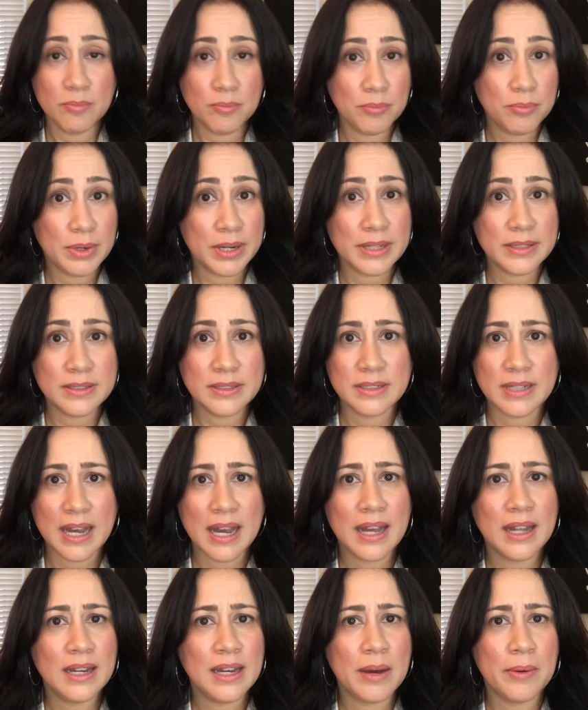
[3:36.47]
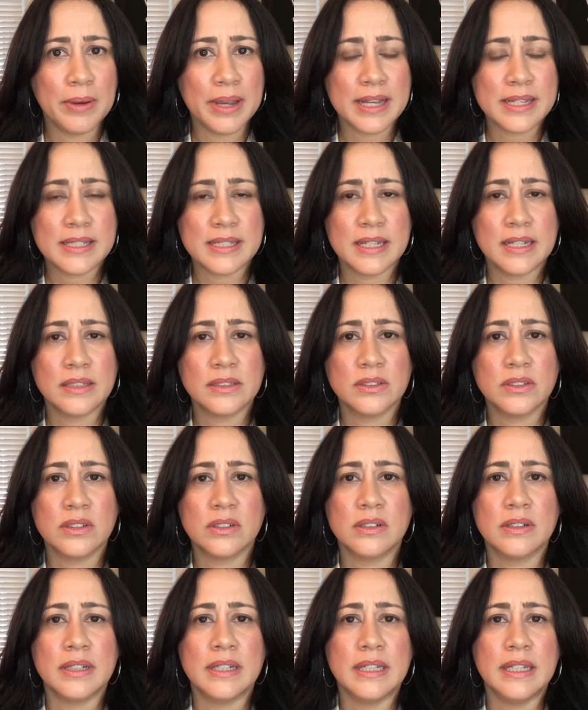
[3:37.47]
pues ya la voy
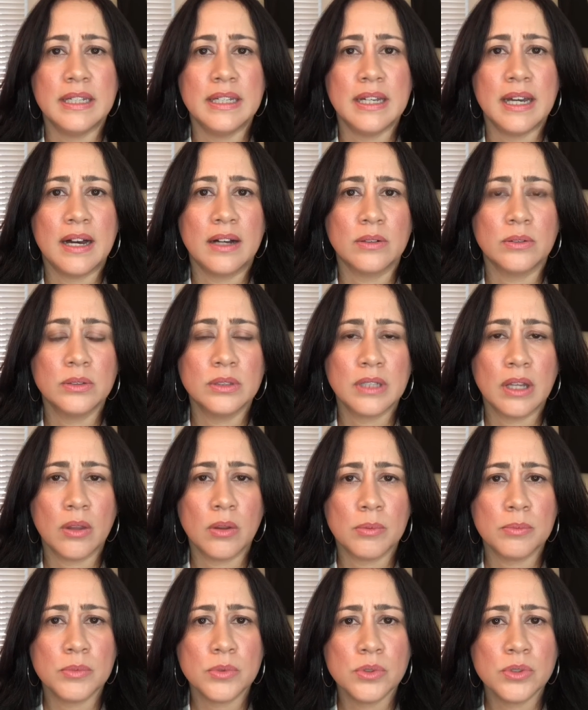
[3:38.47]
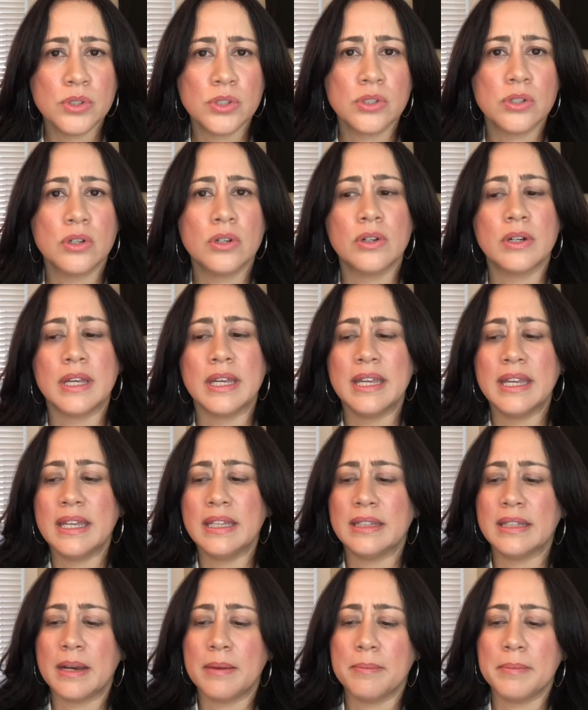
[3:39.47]
haciendo y ha gustado mucho y
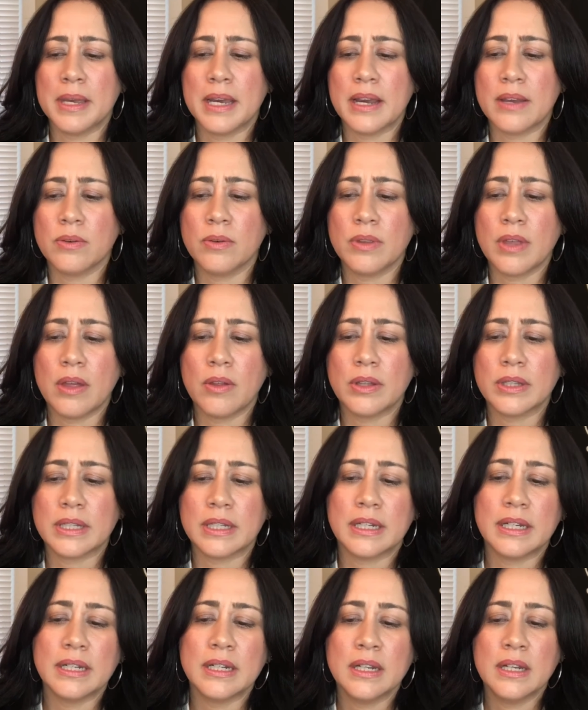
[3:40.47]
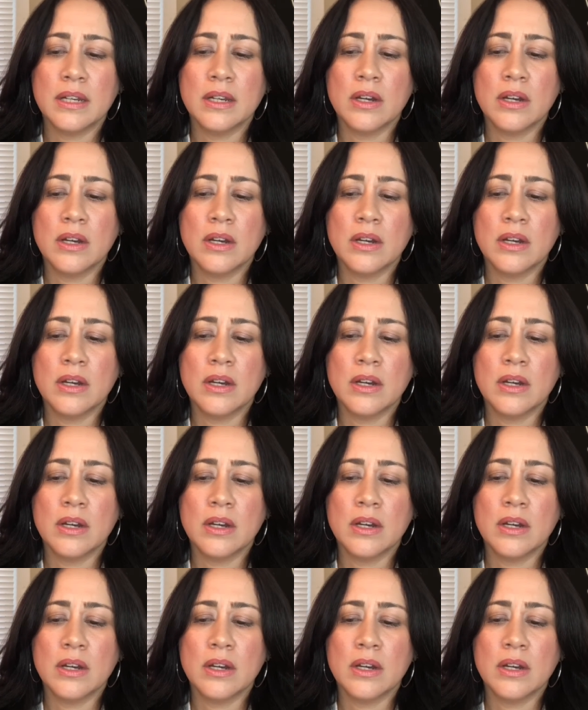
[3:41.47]
también ha ayudado a tener